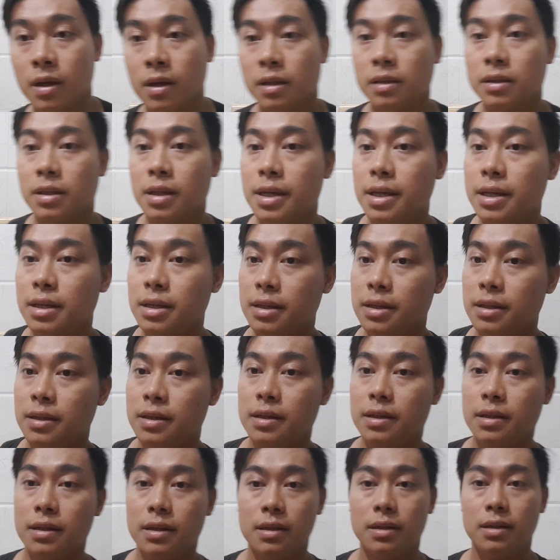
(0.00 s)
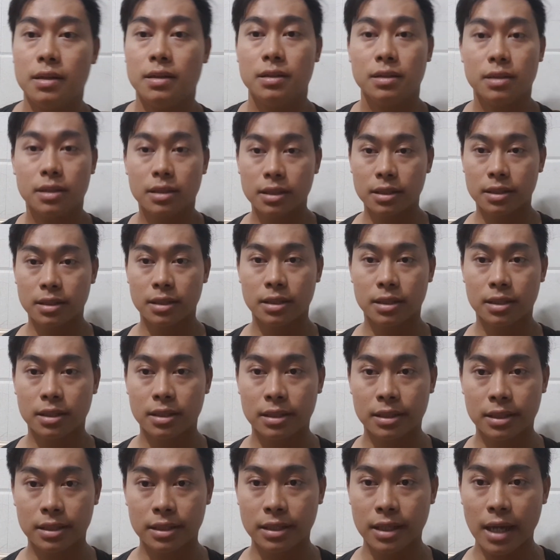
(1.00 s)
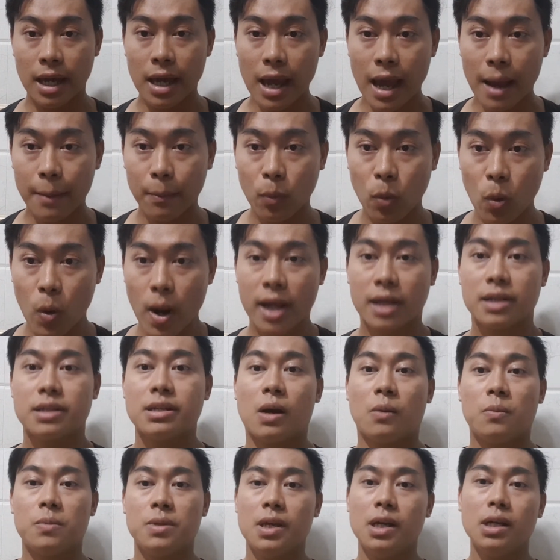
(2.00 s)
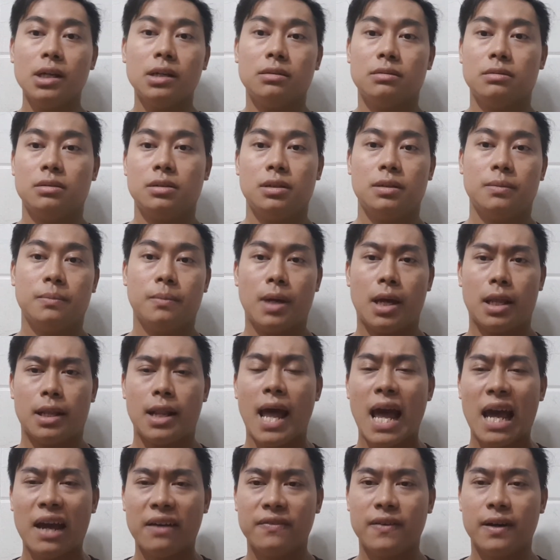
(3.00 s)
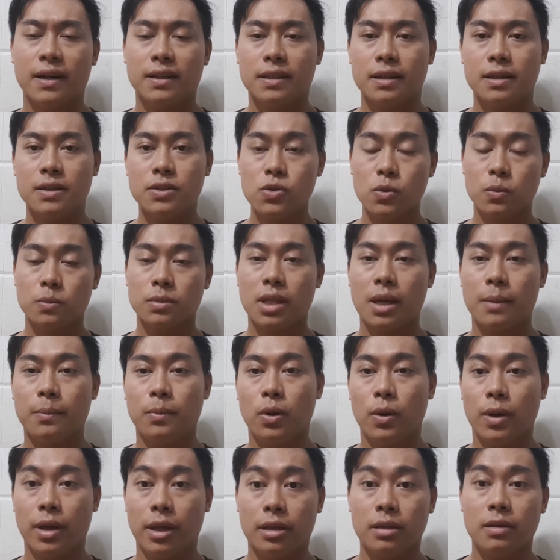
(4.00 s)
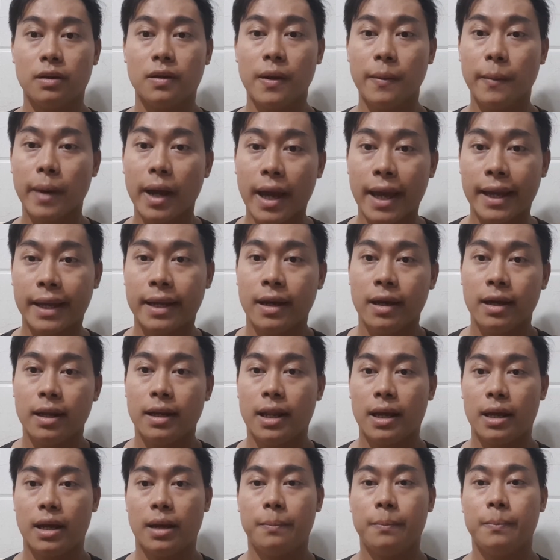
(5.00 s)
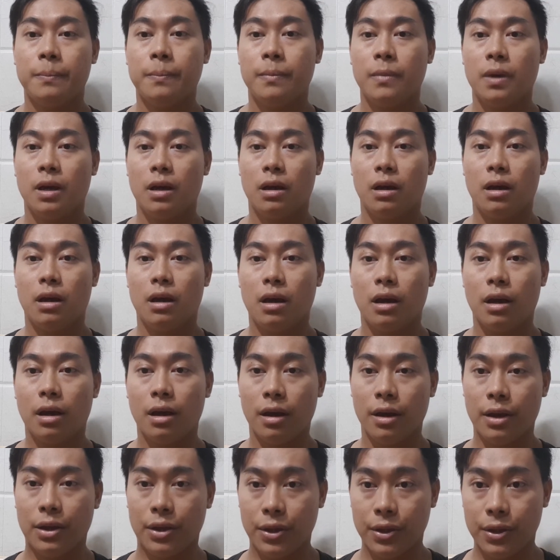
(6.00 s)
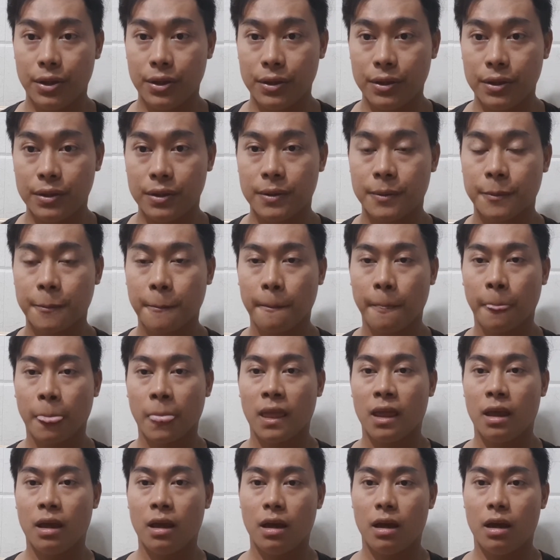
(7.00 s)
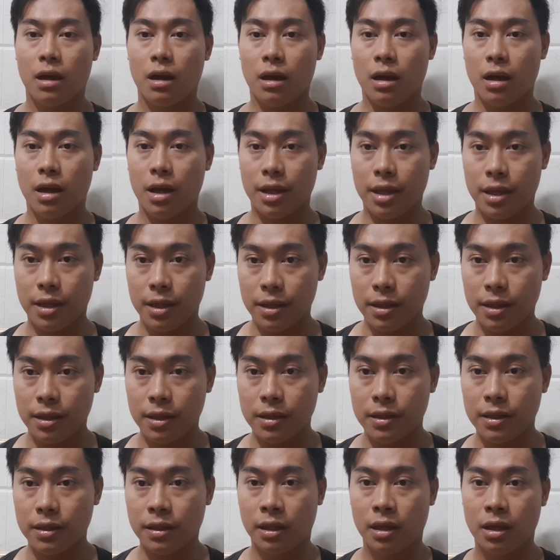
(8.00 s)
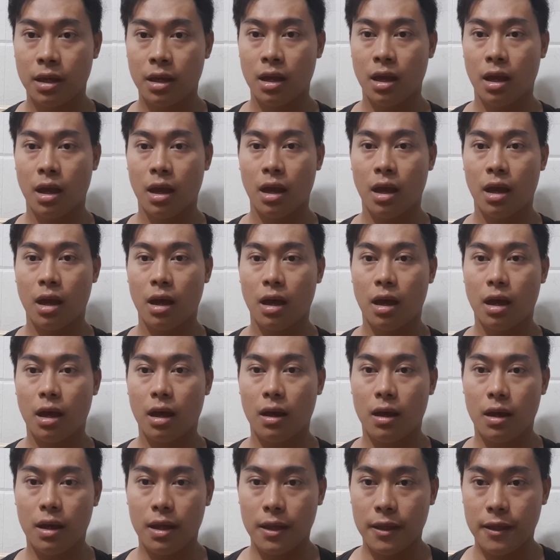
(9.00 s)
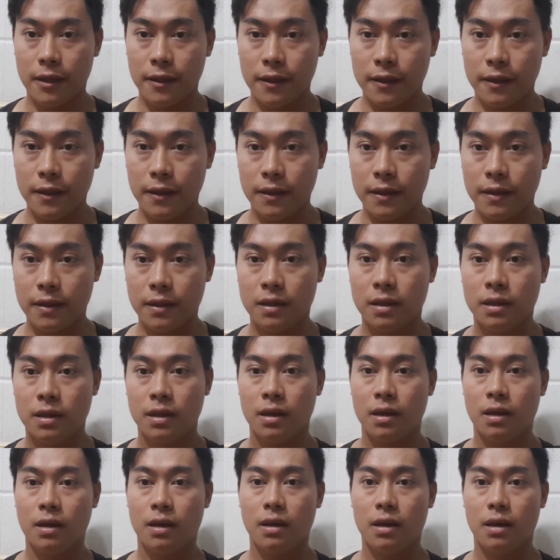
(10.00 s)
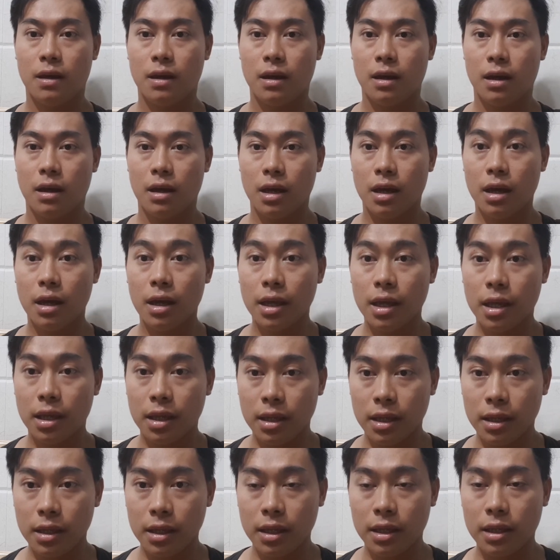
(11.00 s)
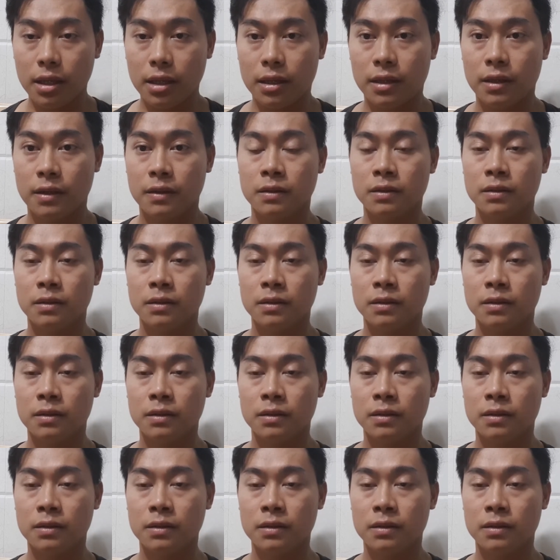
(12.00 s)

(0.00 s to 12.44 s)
thì cái âm quan trọng nhất mà đa phần những trung tâm luyện cho các bạn á, là âm y y y y